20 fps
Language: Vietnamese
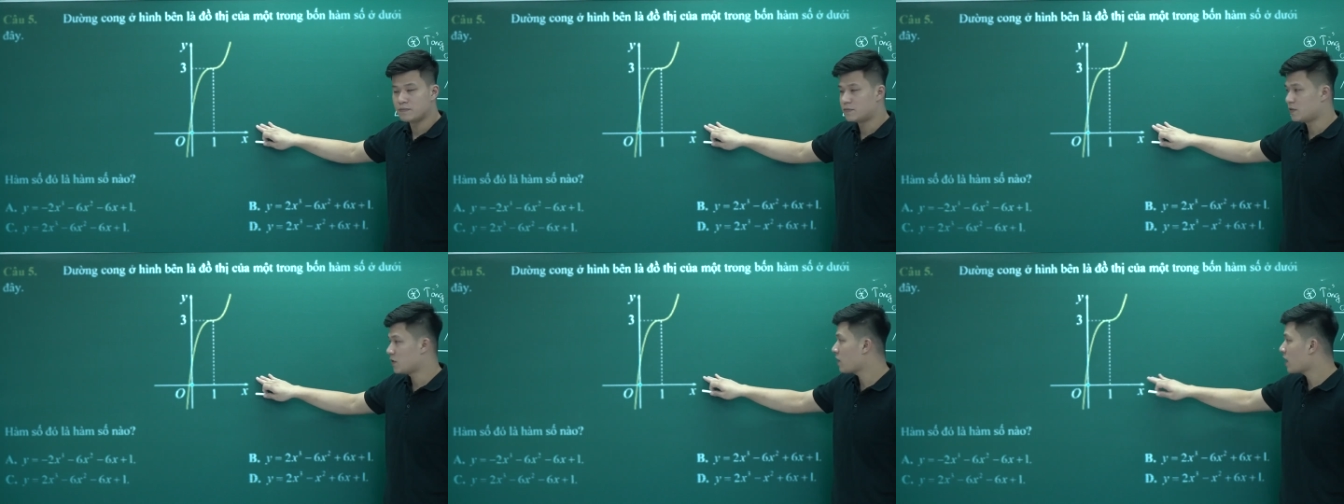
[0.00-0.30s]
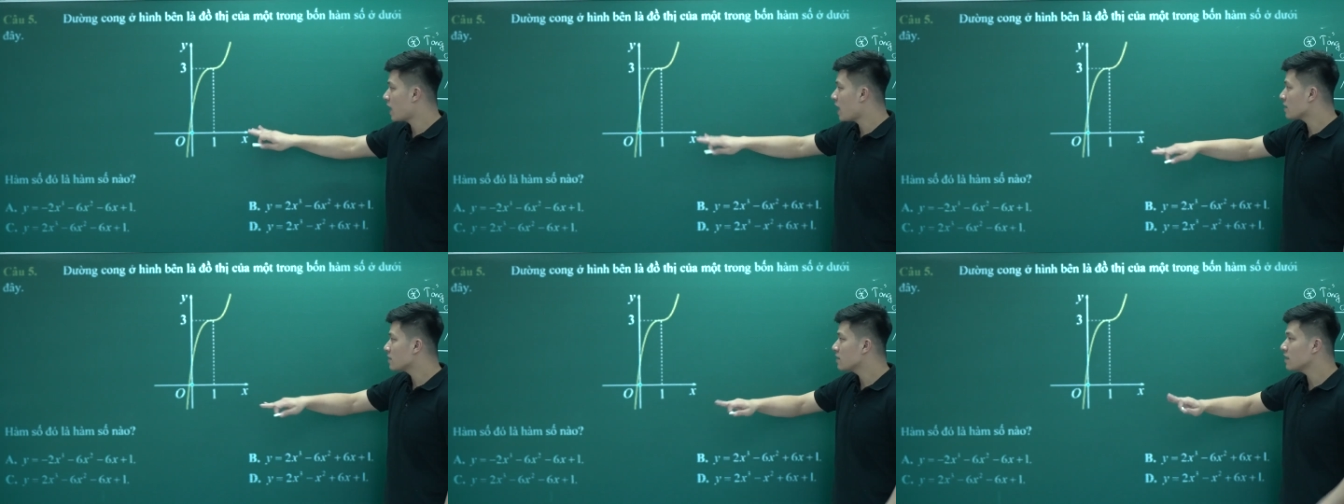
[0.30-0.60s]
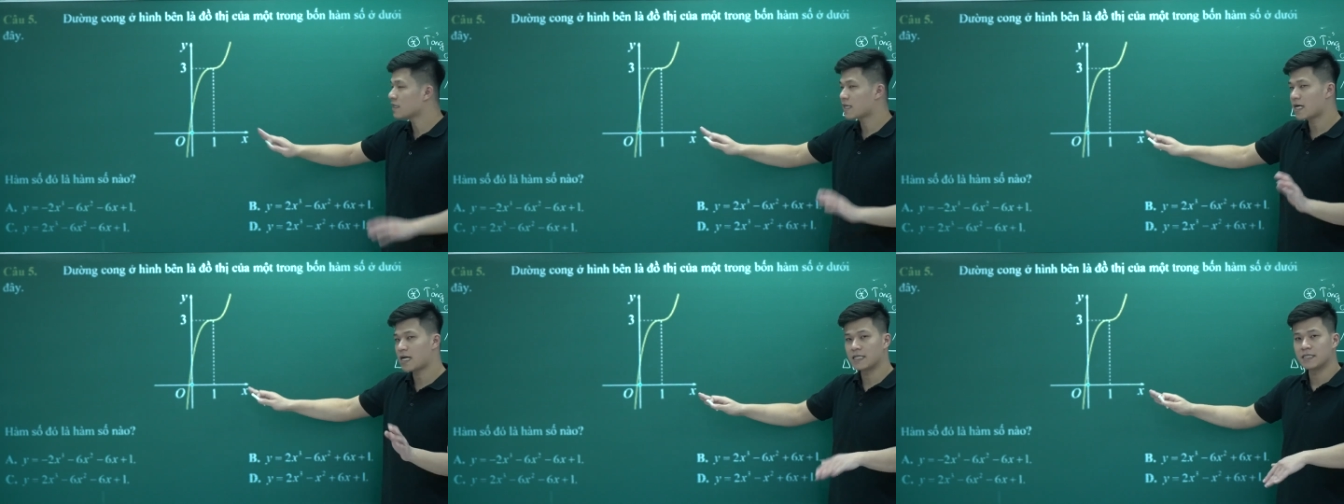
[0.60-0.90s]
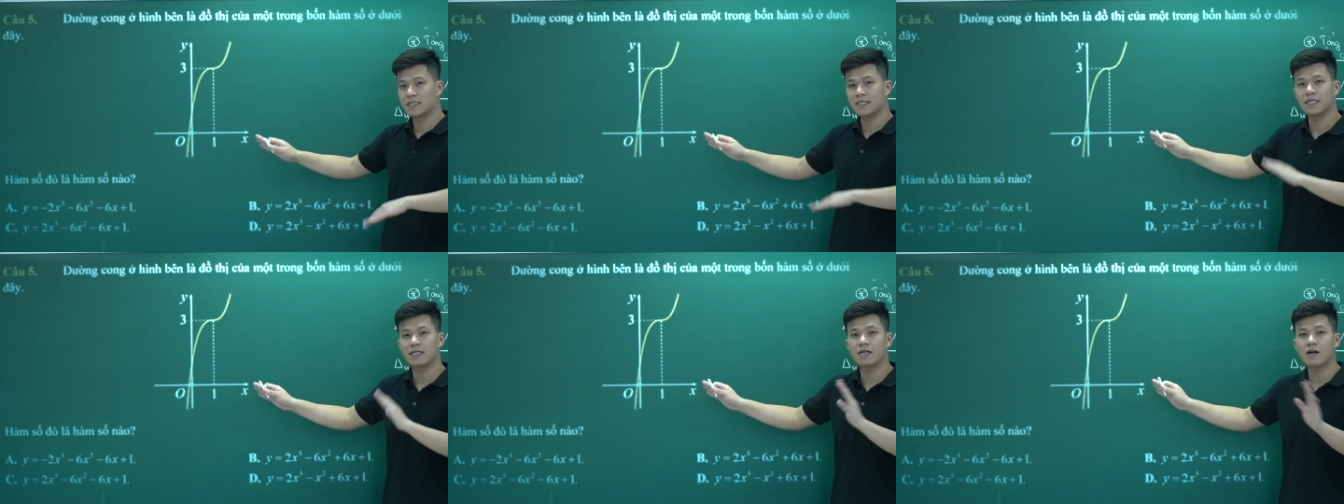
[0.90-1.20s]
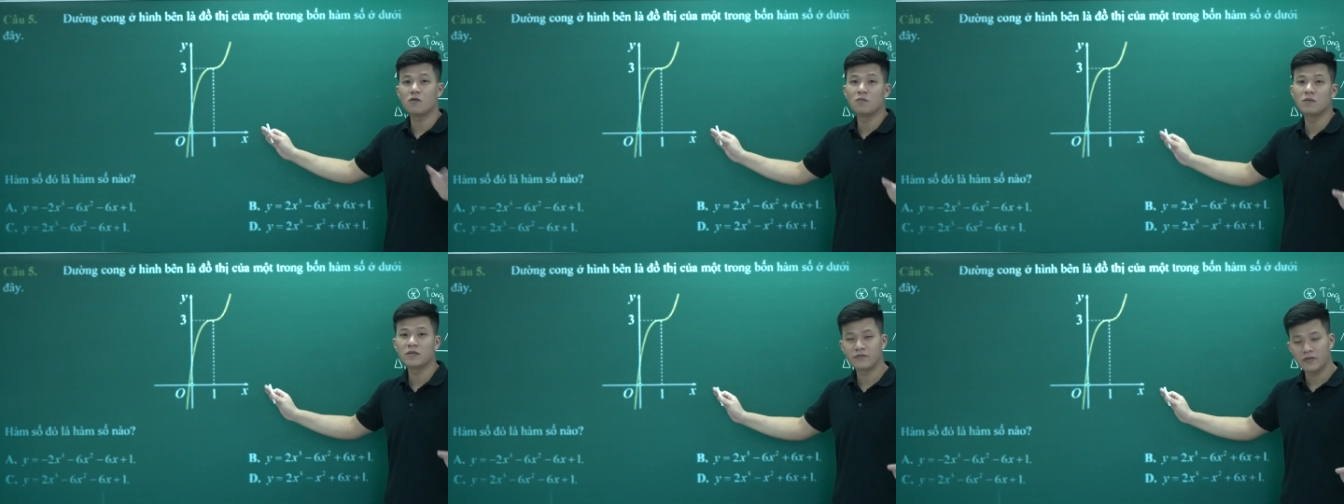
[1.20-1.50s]
nó khác tất cả những cái
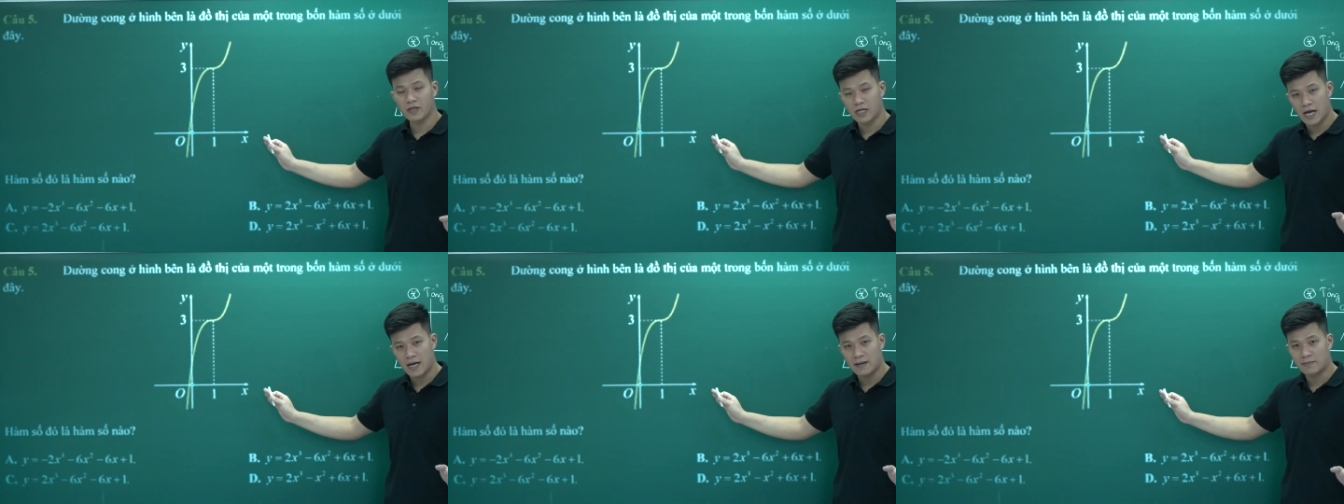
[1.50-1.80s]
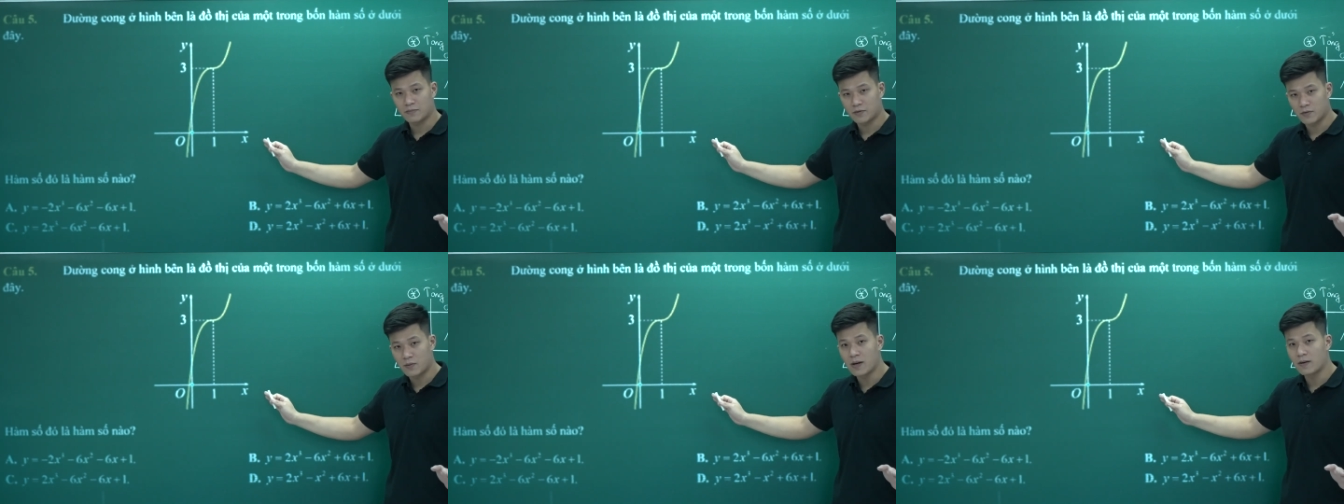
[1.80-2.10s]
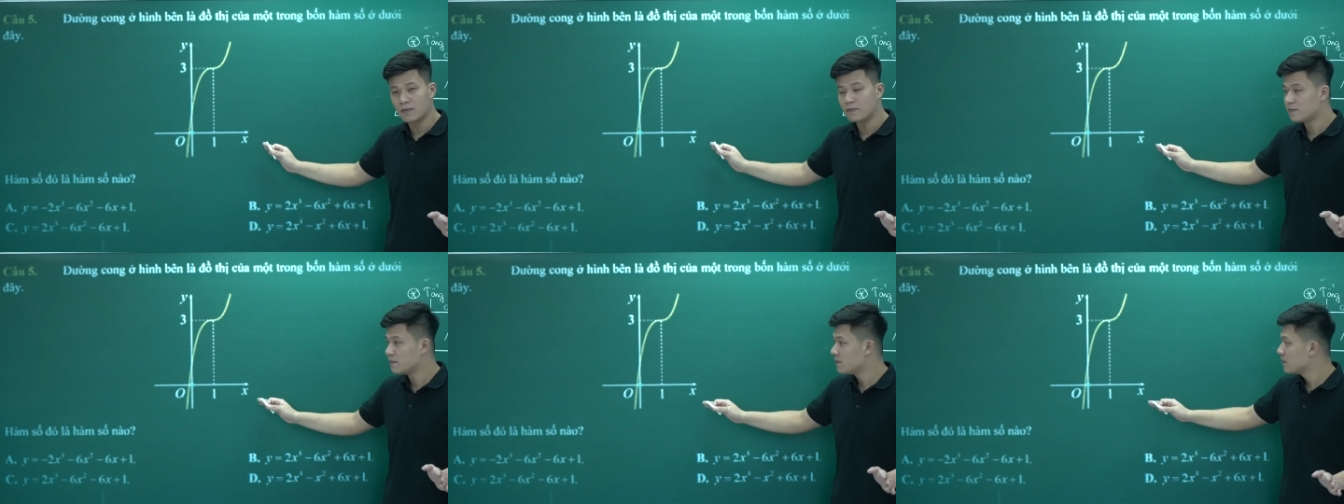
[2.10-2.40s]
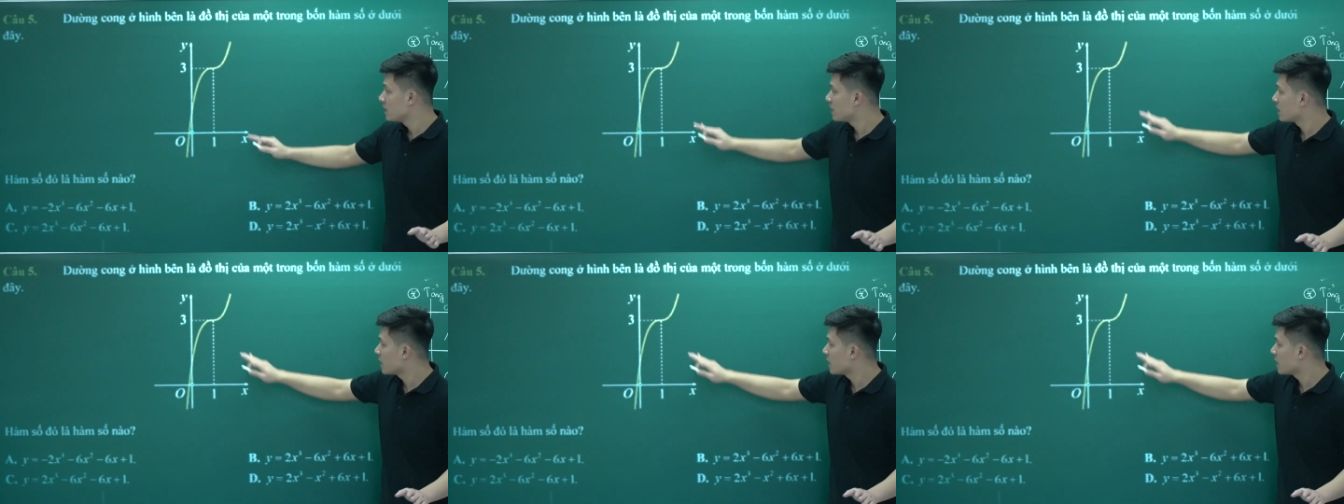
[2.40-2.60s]
câu mình vừa làm đúng không